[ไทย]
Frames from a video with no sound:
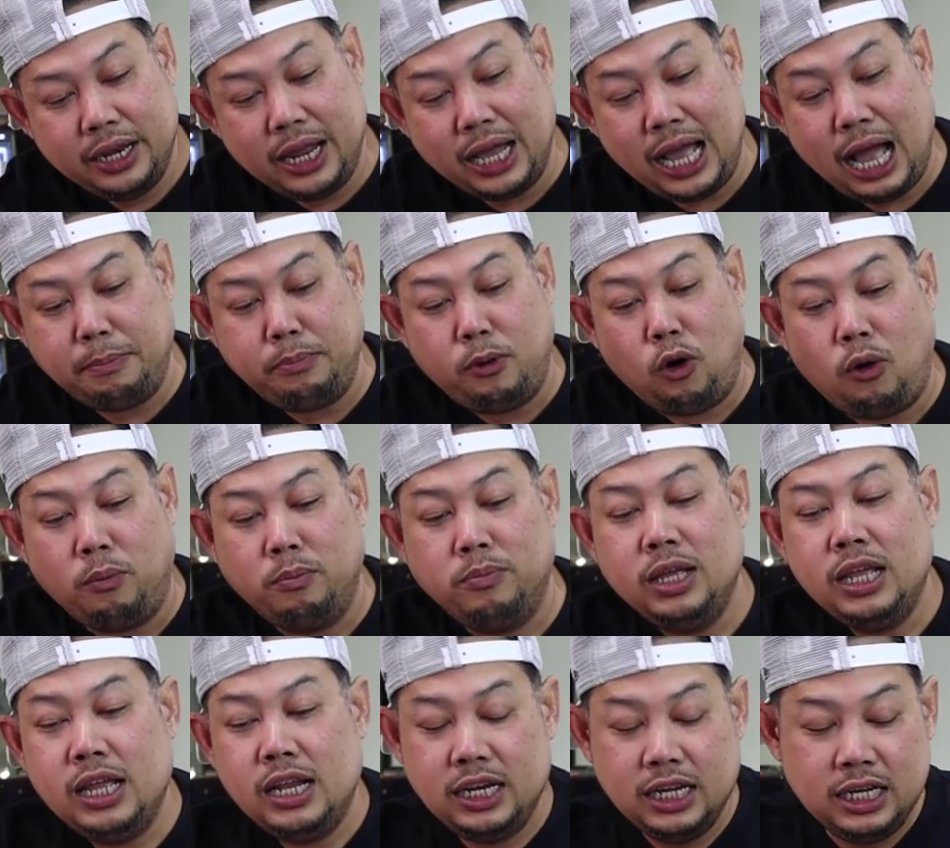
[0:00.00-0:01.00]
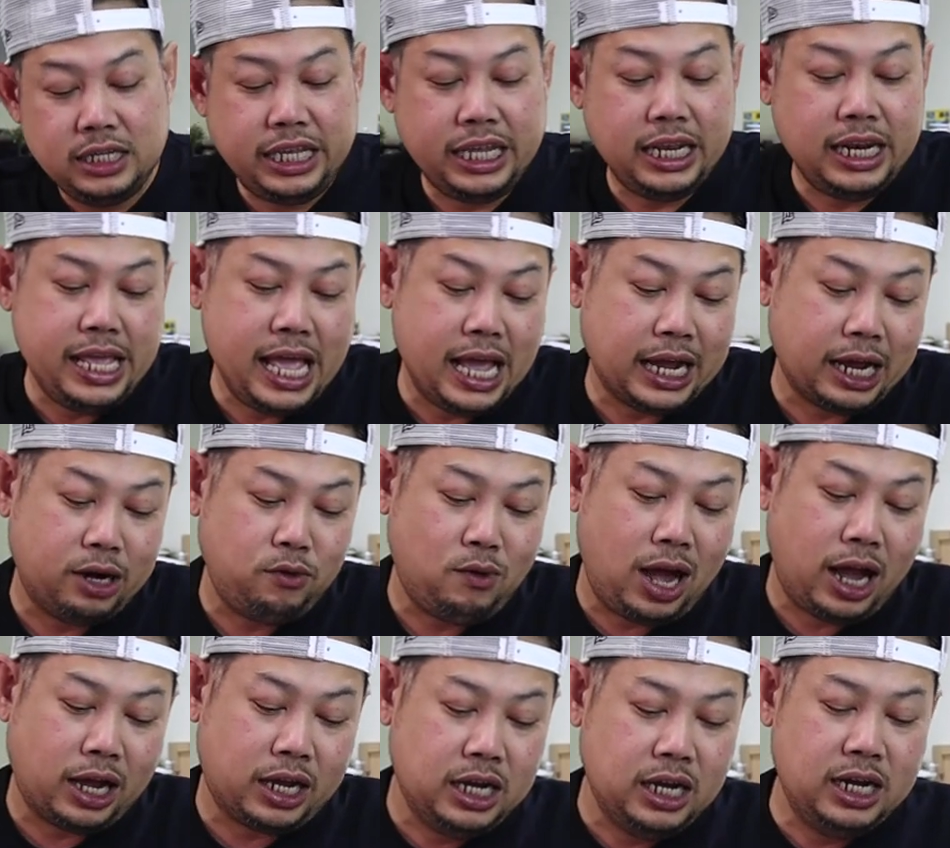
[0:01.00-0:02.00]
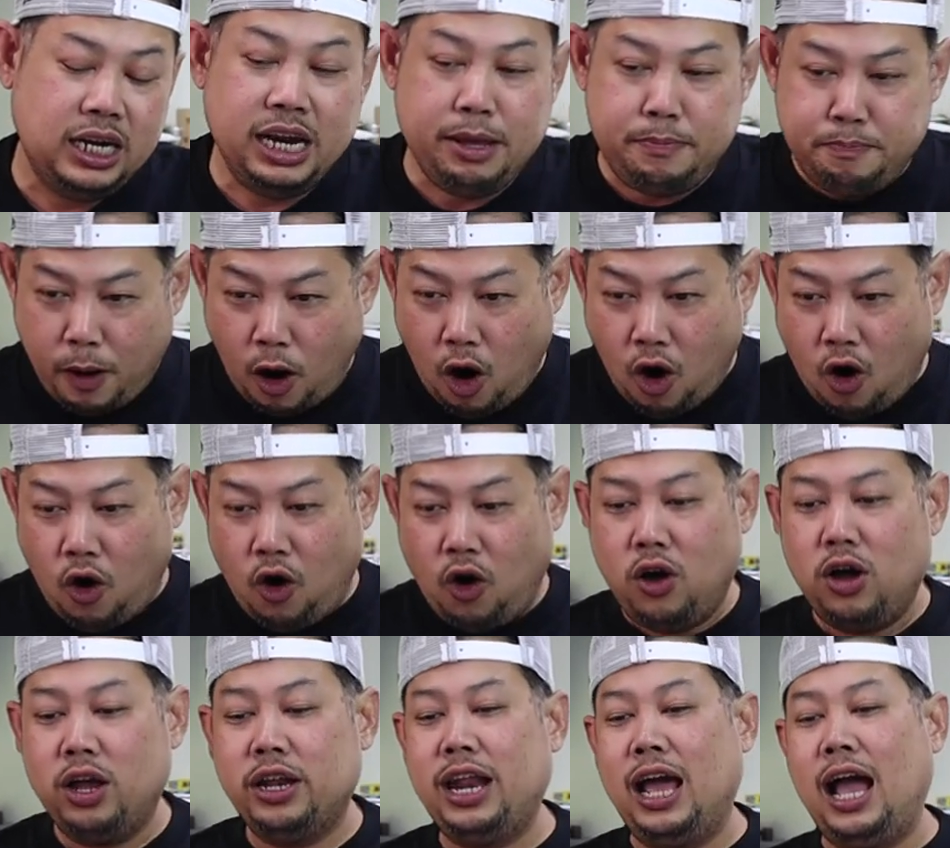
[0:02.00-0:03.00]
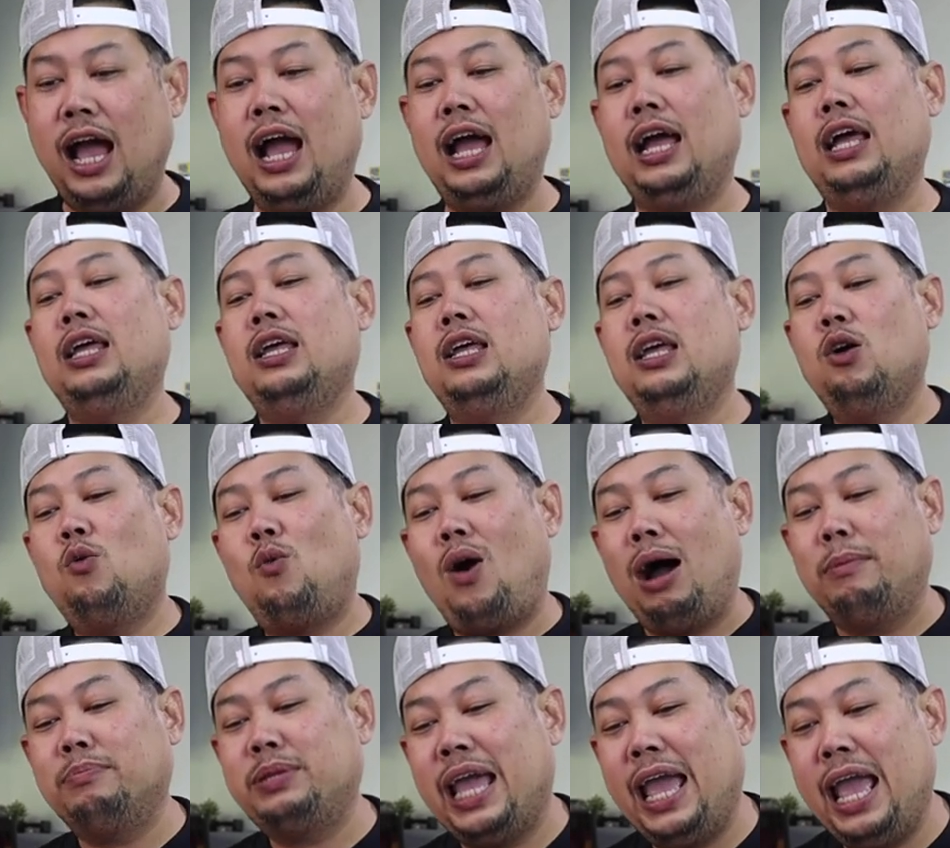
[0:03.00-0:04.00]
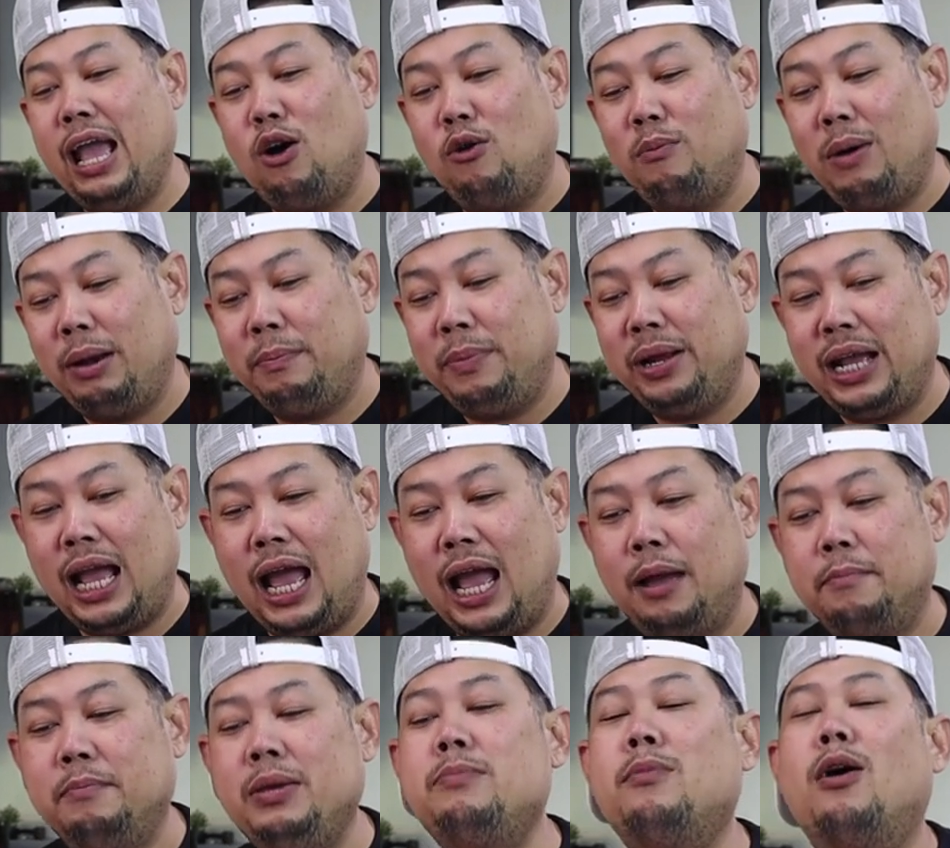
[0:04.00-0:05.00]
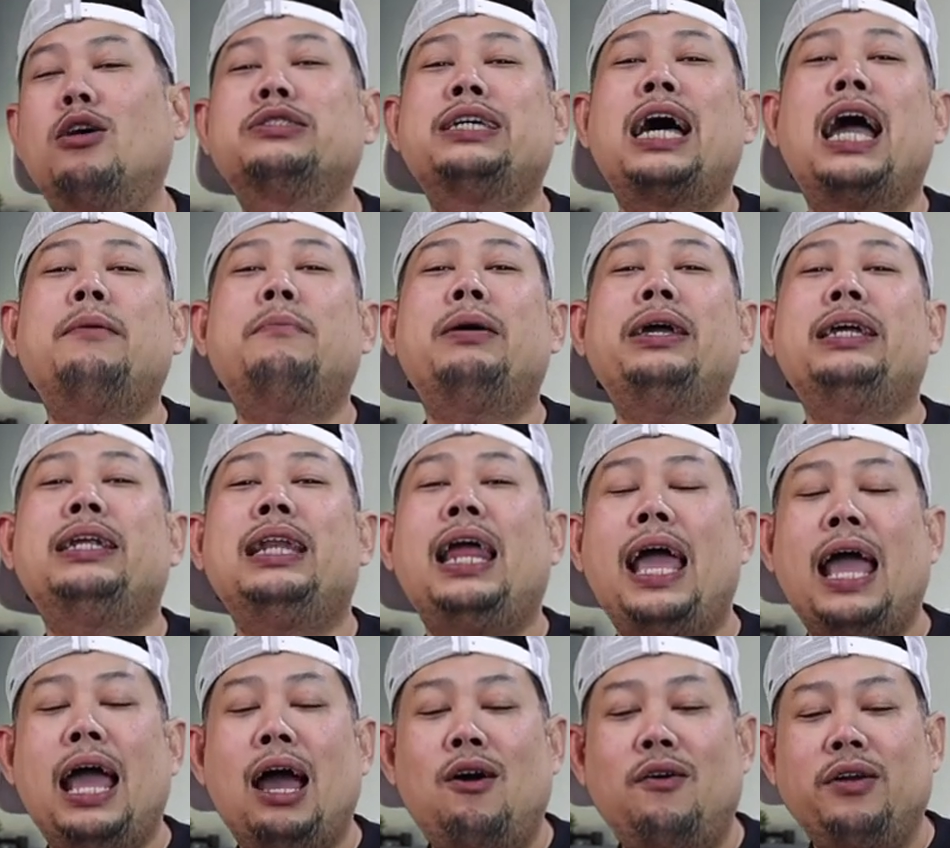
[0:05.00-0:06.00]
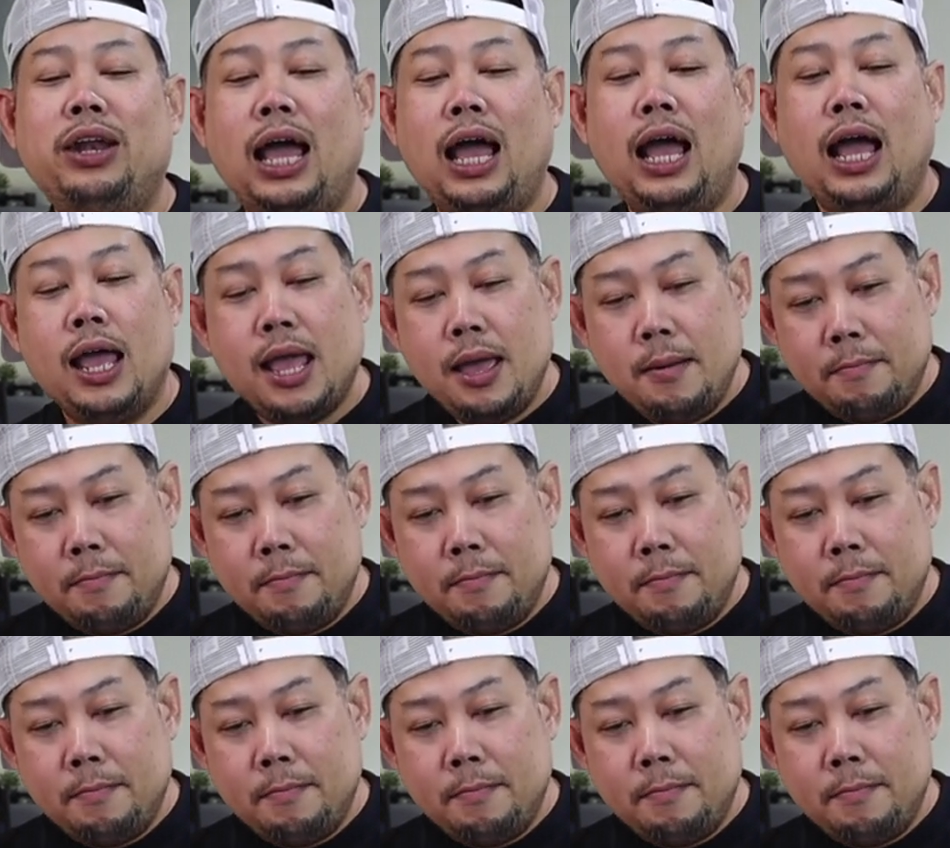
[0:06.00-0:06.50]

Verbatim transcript: นะครับผมหรือที่เรียกกันว่าคือลิโป้นะฮะความเท่ของมันเป็นไงมีมอไซค์มาอีกแล้วนะฮะ